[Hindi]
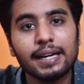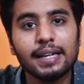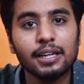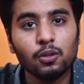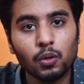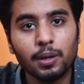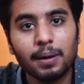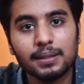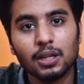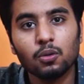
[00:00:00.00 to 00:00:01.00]
कैटेगरी टू की
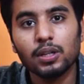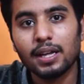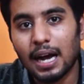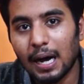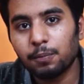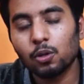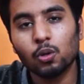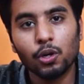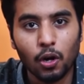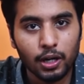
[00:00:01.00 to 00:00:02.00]
बात करूँ तो यार आपको
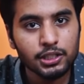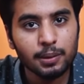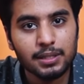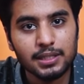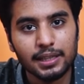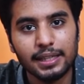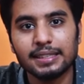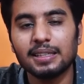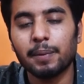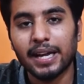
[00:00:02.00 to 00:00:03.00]
थोड़ी और अच्छी मिल सकती है
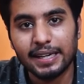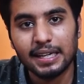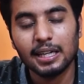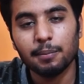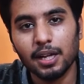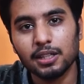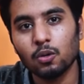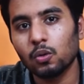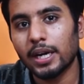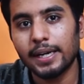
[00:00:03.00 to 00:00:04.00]
जैसे मैकेनिकल की बात
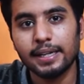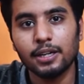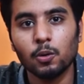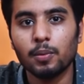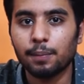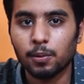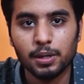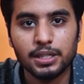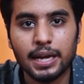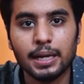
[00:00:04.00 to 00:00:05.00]
करूँ तो कैटेगरी टू में आपको
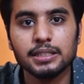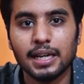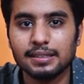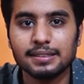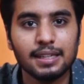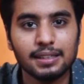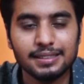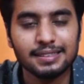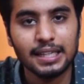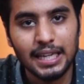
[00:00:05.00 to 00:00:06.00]
मिल जाएगी चालीस हज़ार
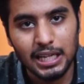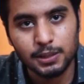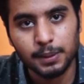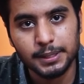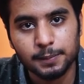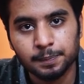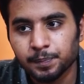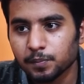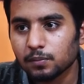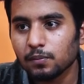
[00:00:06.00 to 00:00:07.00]
तीस हज़ार के आसपास
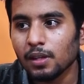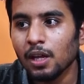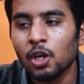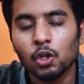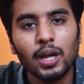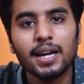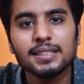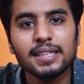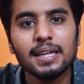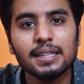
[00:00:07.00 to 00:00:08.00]
तो यार
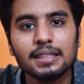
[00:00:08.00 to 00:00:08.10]
ऐसे